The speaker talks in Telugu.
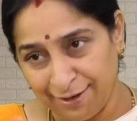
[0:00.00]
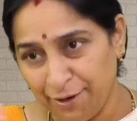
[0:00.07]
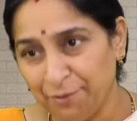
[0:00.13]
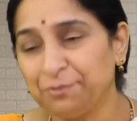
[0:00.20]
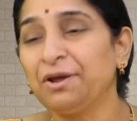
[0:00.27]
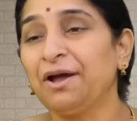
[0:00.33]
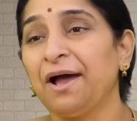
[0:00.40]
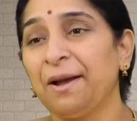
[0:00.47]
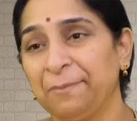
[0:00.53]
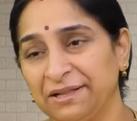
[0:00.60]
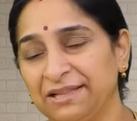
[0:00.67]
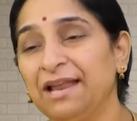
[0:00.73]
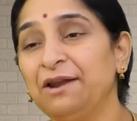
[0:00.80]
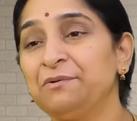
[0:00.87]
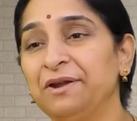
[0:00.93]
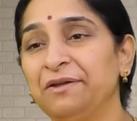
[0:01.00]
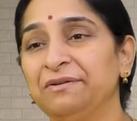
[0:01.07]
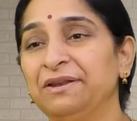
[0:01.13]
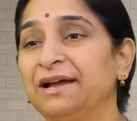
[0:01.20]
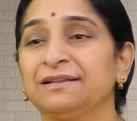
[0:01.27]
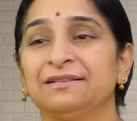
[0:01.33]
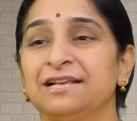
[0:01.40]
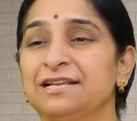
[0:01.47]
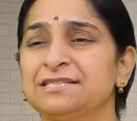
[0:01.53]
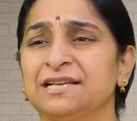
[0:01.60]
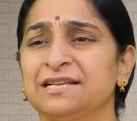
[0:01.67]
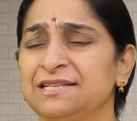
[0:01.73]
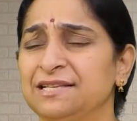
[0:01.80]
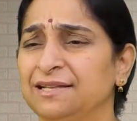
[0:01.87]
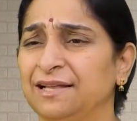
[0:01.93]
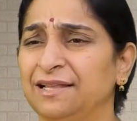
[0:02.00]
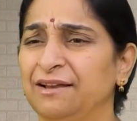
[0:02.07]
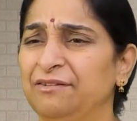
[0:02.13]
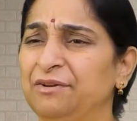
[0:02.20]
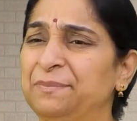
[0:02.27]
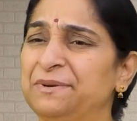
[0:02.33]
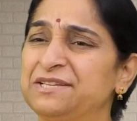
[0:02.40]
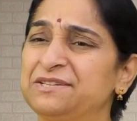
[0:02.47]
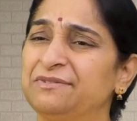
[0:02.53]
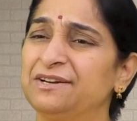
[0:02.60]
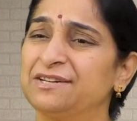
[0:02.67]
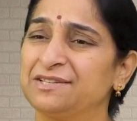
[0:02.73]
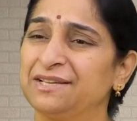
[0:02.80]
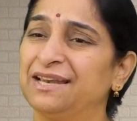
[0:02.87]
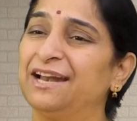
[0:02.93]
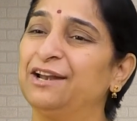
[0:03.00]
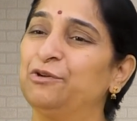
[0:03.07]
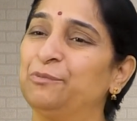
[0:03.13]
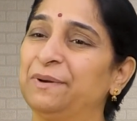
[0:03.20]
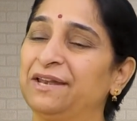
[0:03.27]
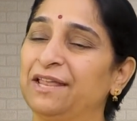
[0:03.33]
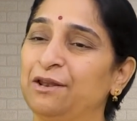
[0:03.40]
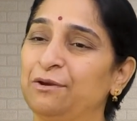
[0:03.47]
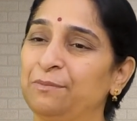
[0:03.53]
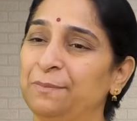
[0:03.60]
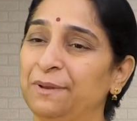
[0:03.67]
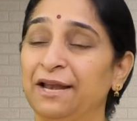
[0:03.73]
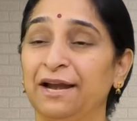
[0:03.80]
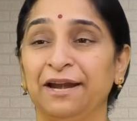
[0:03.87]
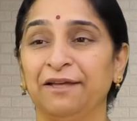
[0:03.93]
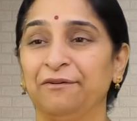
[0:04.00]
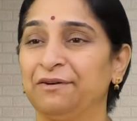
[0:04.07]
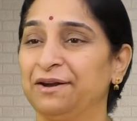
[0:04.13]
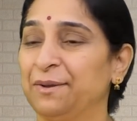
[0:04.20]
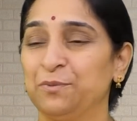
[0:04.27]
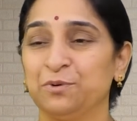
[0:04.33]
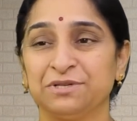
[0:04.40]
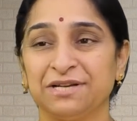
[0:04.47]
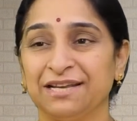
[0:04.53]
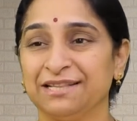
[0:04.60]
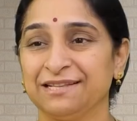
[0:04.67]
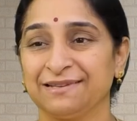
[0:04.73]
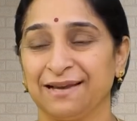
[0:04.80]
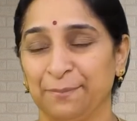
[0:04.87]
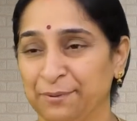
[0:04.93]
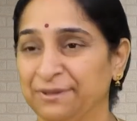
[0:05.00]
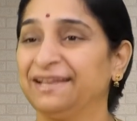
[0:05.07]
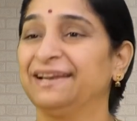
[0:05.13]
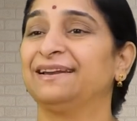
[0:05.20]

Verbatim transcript: ఏమిటో ఆ పదాలు ఉండేవి నాకు నచ్చేది కదా ఏమిటి పిచ్చి వర్డ్స్ ఇలాంటివి పెట్టారు పిల్లాడిని ఎవరైనా బూచాడి తీసుకెళ్ళిపోతే